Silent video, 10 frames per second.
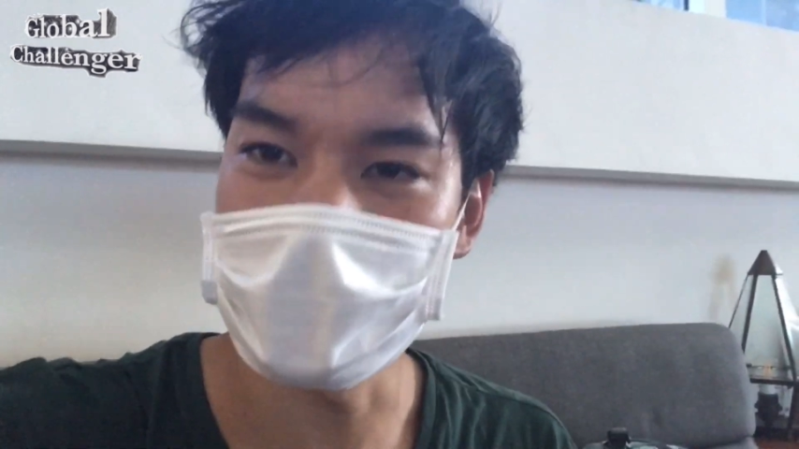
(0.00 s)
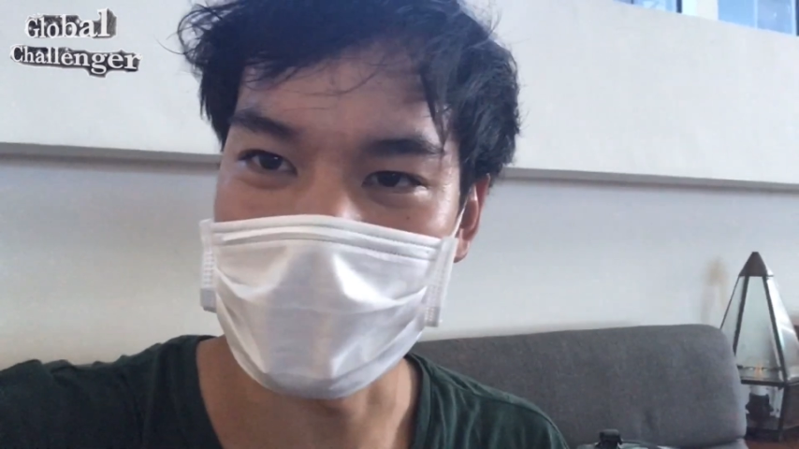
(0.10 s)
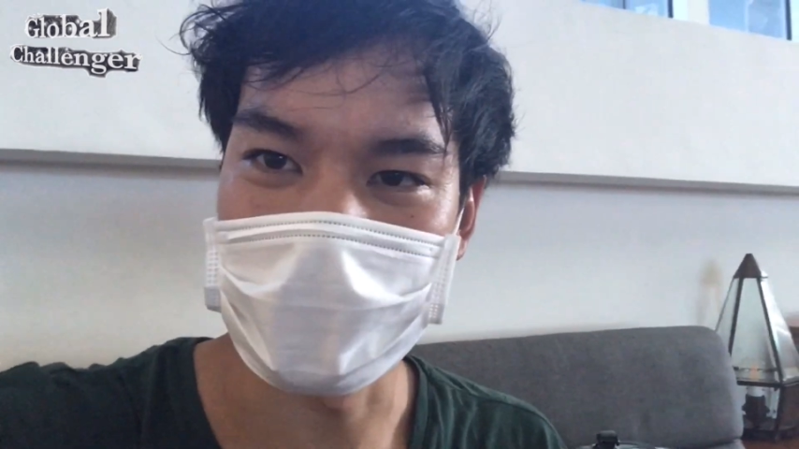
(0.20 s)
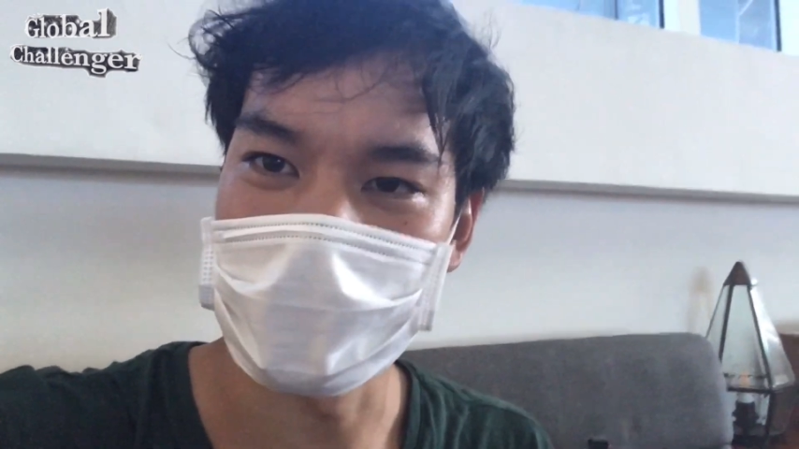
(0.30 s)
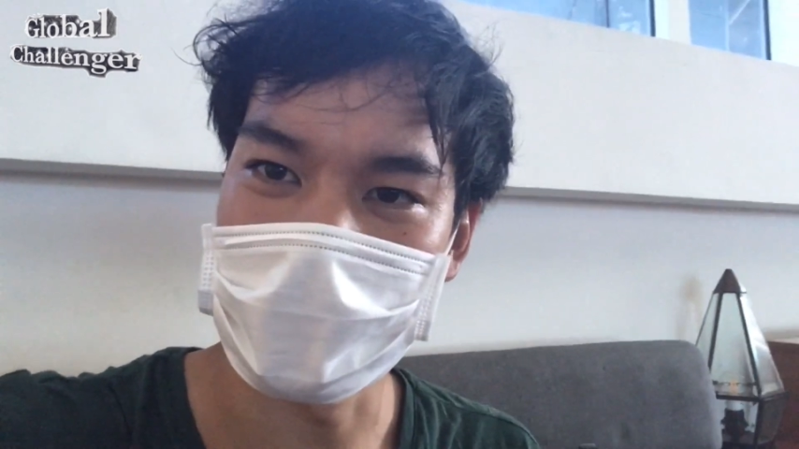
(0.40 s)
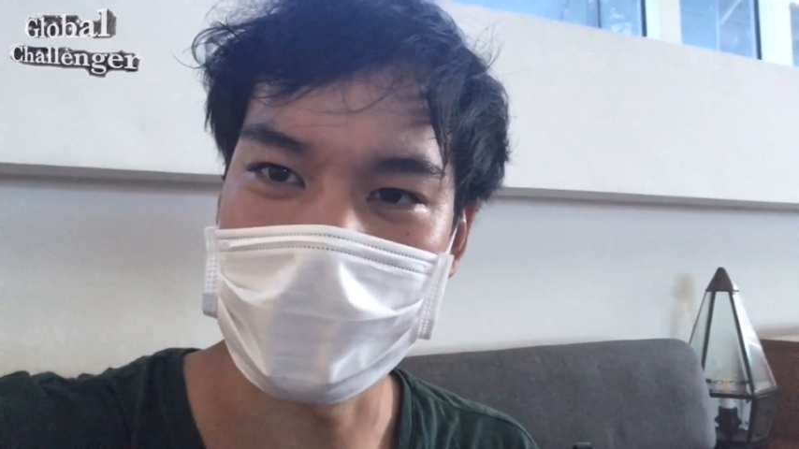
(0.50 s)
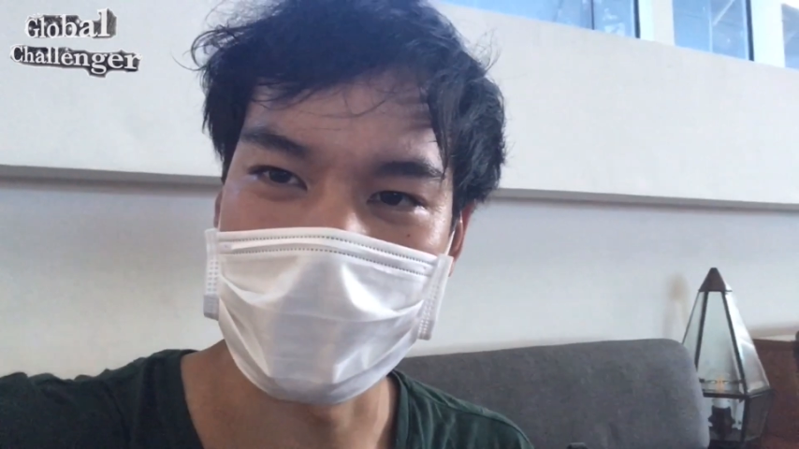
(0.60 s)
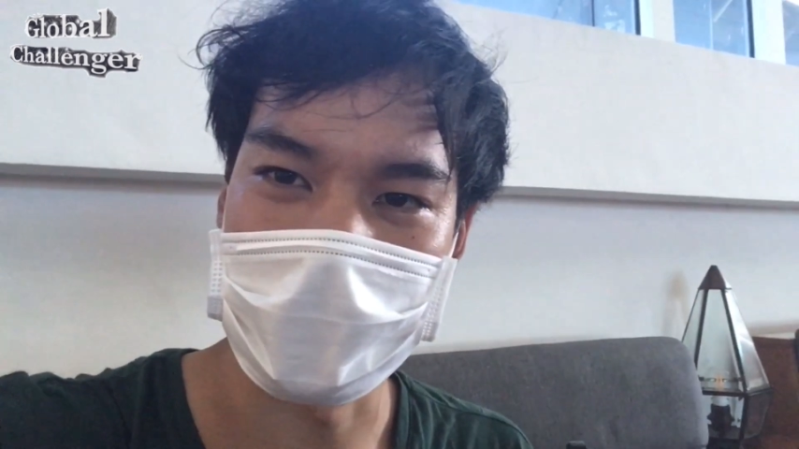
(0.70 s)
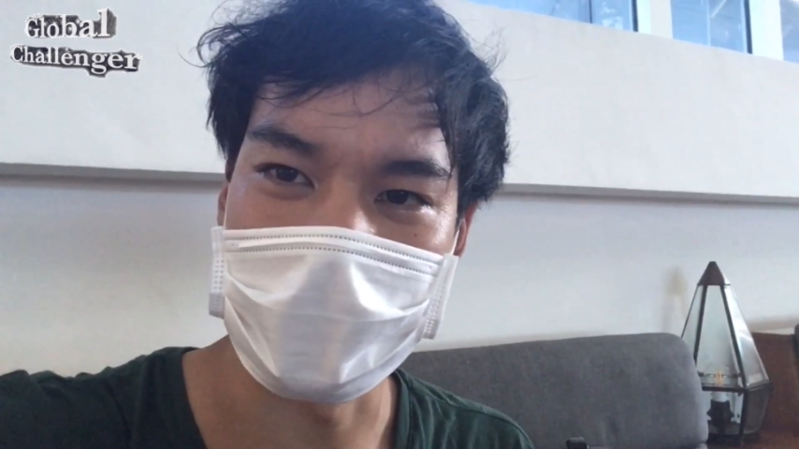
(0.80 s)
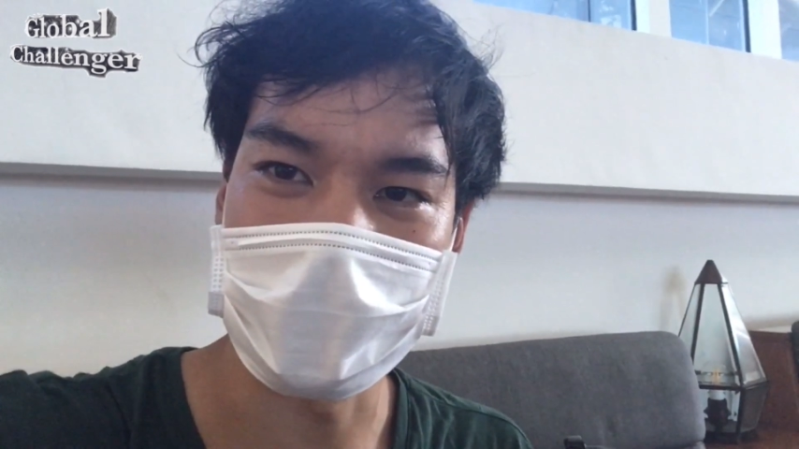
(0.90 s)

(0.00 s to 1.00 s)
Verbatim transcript: の空港に一